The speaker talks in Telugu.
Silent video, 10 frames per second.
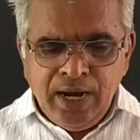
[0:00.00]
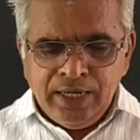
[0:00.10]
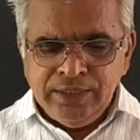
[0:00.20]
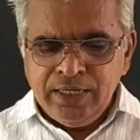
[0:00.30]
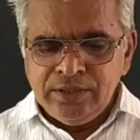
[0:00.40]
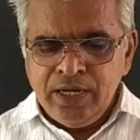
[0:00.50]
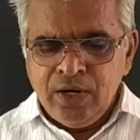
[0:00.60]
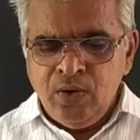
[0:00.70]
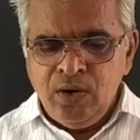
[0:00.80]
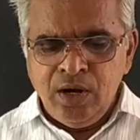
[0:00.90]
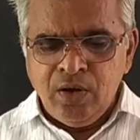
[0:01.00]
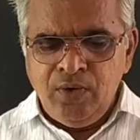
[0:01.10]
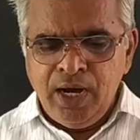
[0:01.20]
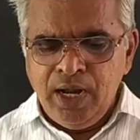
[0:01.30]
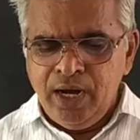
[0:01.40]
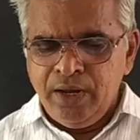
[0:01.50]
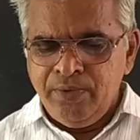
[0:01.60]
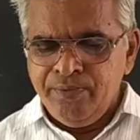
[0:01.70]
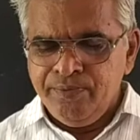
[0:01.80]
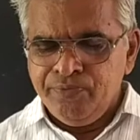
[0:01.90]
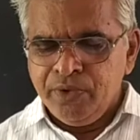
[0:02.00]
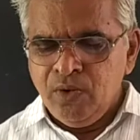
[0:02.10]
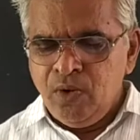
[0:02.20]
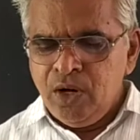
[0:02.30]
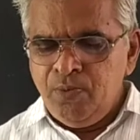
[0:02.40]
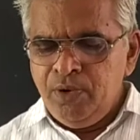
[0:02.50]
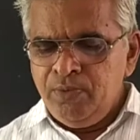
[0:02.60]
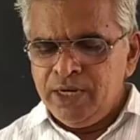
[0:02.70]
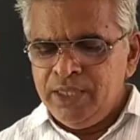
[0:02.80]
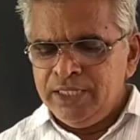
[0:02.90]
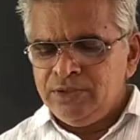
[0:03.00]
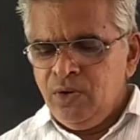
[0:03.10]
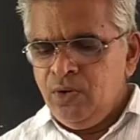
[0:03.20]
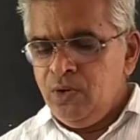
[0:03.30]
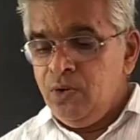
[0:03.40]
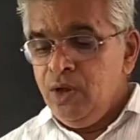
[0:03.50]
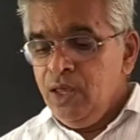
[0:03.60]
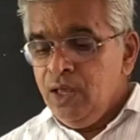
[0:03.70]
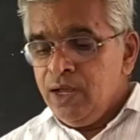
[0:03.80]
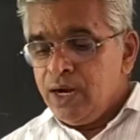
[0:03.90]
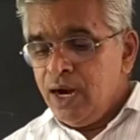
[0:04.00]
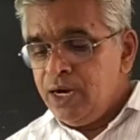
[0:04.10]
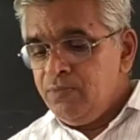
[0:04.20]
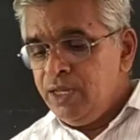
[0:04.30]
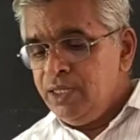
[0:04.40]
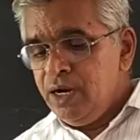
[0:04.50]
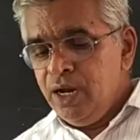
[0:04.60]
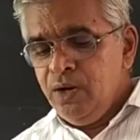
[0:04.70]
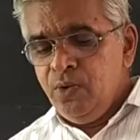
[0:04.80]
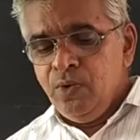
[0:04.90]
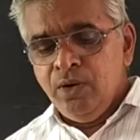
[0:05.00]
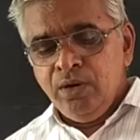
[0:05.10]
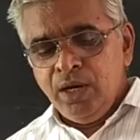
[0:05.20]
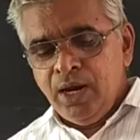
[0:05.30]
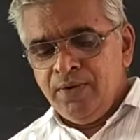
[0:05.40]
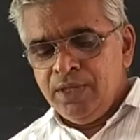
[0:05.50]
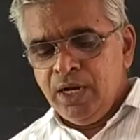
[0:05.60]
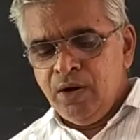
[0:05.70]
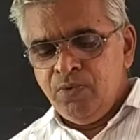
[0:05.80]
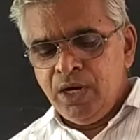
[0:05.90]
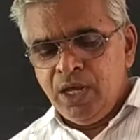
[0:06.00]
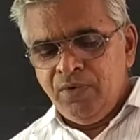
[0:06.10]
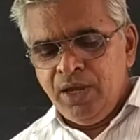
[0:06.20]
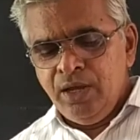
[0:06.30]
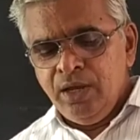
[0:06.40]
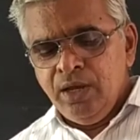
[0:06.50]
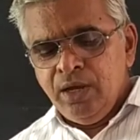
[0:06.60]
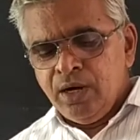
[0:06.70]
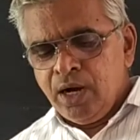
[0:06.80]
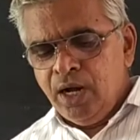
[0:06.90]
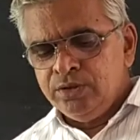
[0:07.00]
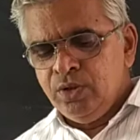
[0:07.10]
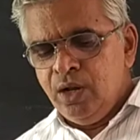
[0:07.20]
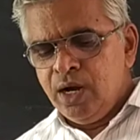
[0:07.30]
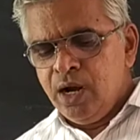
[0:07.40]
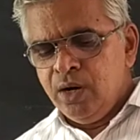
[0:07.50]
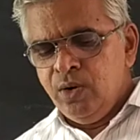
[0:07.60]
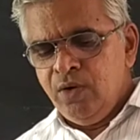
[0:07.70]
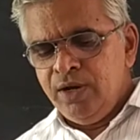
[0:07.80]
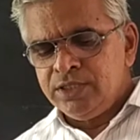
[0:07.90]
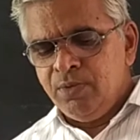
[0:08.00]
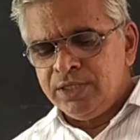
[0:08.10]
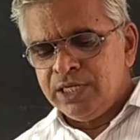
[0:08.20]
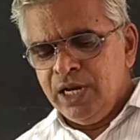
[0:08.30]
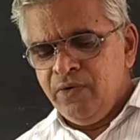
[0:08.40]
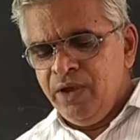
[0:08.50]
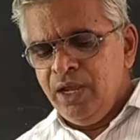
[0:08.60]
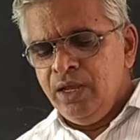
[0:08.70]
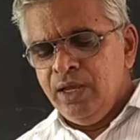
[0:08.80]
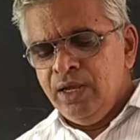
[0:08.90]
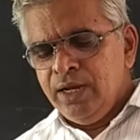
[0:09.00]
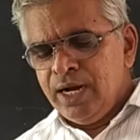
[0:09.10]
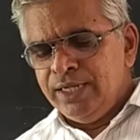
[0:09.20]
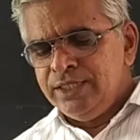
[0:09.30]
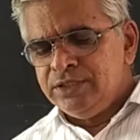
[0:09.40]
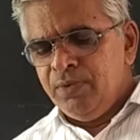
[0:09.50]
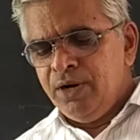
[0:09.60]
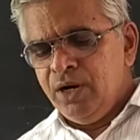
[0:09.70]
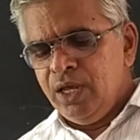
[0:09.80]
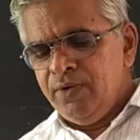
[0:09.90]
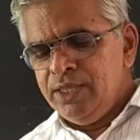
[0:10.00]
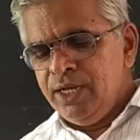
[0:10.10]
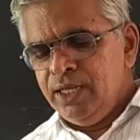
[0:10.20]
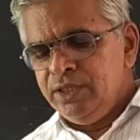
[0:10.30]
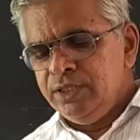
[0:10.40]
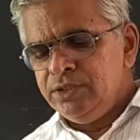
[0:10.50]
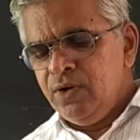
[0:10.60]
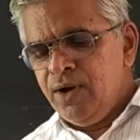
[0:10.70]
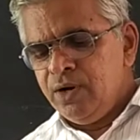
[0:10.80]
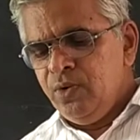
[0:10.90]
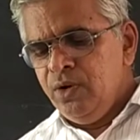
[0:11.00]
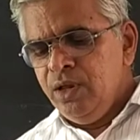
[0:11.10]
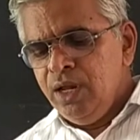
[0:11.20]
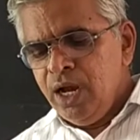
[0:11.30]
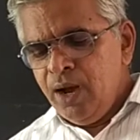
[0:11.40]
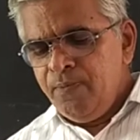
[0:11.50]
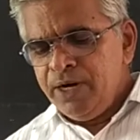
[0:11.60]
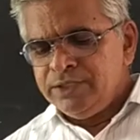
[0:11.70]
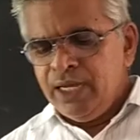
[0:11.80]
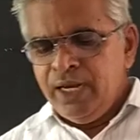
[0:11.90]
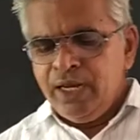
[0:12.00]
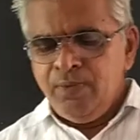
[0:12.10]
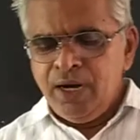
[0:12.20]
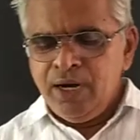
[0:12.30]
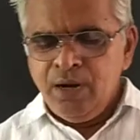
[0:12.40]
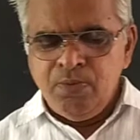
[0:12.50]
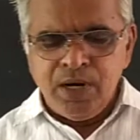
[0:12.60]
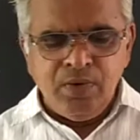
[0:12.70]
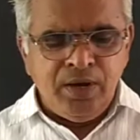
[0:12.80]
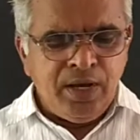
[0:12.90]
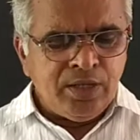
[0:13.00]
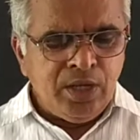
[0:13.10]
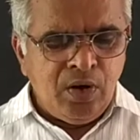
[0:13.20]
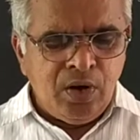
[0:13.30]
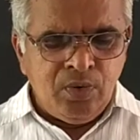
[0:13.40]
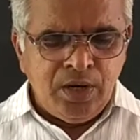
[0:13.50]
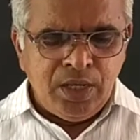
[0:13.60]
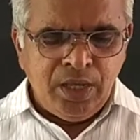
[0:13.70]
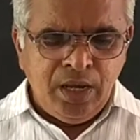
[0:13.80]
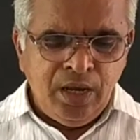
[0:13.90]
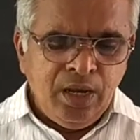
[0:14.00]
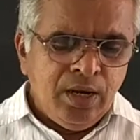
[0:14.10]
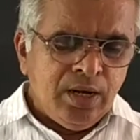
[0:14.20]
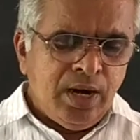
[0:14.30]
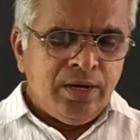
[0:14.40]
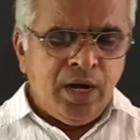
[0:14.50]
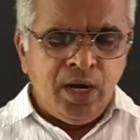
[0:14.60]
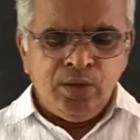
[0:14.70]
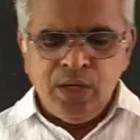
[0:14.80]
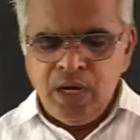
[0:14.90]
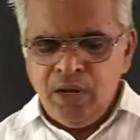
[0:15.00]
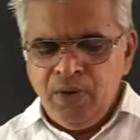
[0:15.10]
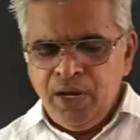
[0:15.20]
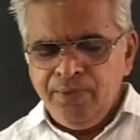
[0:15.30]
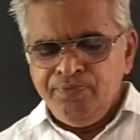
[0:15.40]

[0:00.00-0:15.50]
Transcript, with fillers: అజంతా గుహలకు వెళ్ళాలి ఒకప్పుడు మన దేశంలో రాణ్ మందిరాలు ఏ విధంగా ఉండేవి రాజుల రాణుల వేషభాషలేవి రాజసభలను ఏ విధంగా తీర్చేవారు అప్పటి సైనిక బల నిర్మాణం ఏ తీరులో ఉండేది నాటి ఆయుధాలేవి